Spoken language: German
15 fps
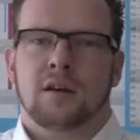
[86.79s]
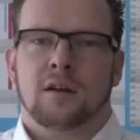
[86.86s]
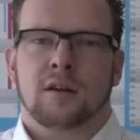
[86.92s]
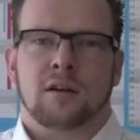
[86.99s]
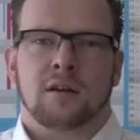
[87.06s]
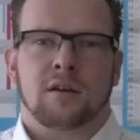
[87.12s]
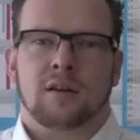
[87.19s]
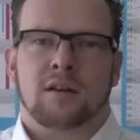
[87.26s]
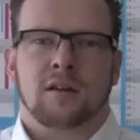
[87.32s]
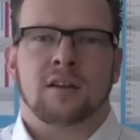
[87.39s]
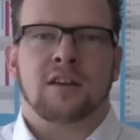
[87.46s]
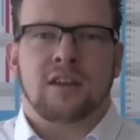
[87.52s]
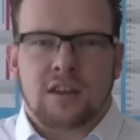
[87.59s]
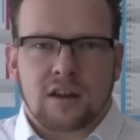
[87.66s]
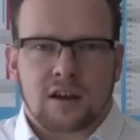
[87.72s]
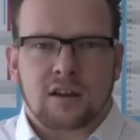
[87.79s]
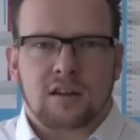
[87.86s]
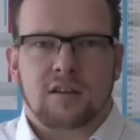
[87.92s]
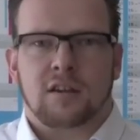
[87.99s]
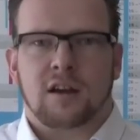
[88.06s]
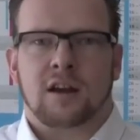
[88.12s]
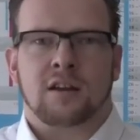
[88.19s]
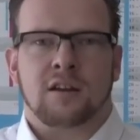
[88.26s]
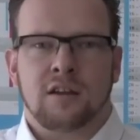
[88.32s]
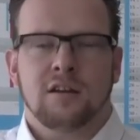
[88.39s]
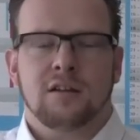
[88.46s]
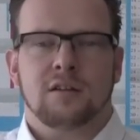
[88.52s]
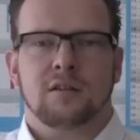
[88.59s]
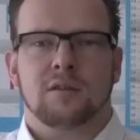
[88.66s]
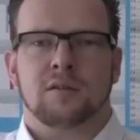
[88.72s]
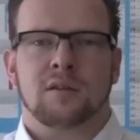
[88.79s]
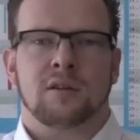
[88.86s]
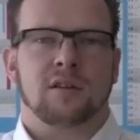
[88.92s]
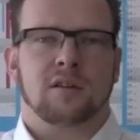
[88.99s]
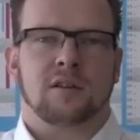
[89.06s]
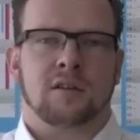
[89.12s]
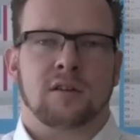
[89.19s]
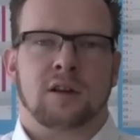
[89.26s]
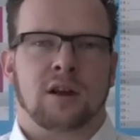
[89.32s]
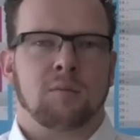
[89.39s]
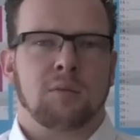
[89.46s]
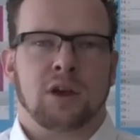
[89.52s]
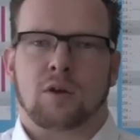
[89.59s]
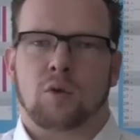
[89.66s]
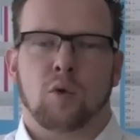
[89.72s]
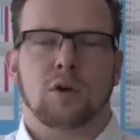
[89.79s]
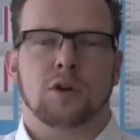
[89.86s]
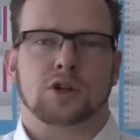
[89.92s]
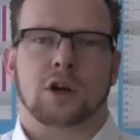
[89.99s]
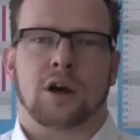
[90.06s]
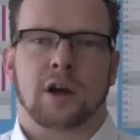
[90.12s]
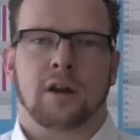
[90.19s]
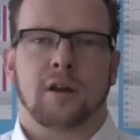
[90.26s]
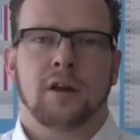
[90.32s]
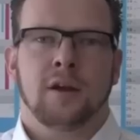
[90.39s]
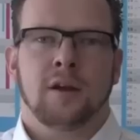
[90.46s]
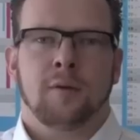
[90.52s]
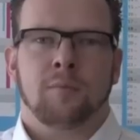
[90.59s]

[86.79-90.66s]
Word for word: äh, gierig agieren und äh, nach mehr Kohle schreien?